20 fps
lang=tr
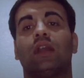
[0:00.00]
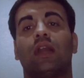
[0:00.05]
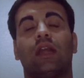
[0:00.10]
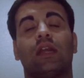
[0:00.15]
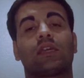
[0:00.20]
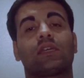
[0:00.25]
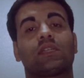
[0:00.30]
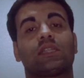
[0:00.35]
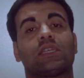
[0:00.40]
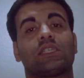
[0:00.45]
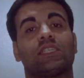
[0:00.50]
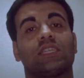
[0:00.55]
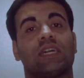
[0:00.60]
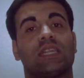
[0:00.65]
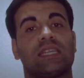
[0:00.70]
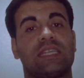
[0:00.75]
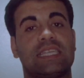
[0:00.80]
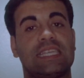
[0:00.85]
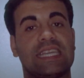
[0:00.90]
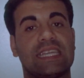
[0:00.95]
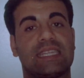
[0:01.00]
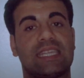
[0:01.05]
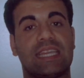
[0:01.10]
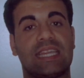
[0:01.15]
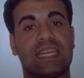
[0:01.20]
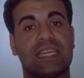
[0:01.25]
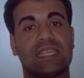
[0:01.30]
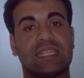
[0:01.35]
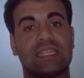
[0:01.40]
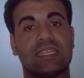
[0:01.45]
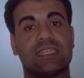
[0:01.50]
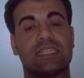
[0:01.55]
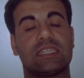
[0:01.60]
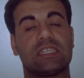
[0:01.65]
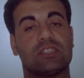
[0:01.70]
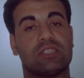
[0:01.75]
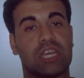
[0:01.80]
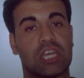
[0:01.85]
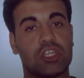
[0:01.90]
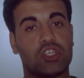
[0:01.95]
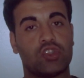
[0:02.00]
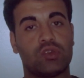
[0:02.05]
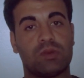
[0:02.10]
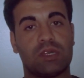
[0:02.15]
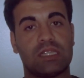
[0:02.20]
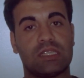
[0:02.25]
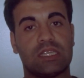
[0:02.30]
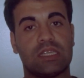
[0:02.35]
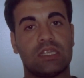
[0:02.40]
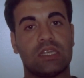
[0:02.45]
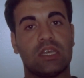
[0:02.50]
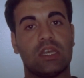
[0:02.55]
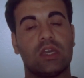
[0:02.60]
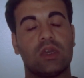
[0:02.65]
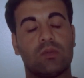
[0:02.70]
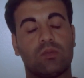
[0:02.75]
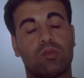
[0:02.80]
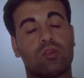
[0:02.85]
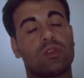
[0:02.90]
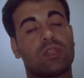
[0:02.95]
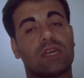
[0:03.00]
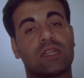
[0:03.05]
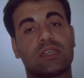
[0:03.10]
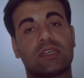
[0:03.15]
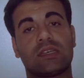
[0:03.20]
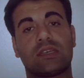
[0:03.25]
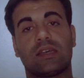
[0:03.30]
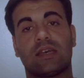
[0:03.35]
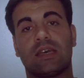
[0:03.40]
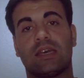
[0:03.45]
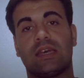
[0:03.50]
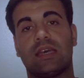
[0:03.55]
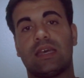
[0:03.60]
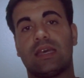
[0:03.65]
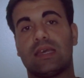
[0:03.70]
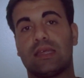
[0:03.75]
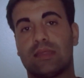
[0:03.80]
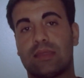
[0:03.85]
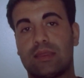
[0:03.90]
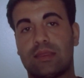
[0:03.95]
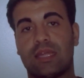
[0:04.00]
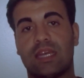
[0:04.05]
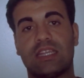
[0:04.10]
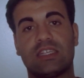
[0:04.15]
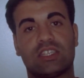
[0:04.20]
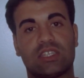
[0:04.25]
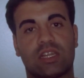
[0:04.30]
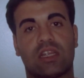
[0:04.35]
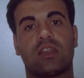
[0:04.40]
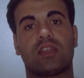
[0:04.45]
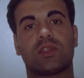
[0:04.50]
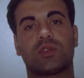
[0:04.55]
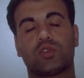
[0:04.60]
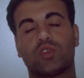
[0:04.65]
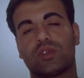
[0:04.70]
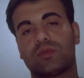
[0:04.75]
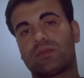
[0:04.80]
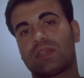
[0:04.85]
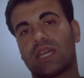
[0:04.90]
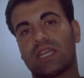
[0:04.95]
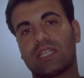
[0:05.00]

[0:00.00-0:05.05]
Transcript: arkadaşlar yetenektir, tecrübedir. Bunları e, sizler için anlatıyorum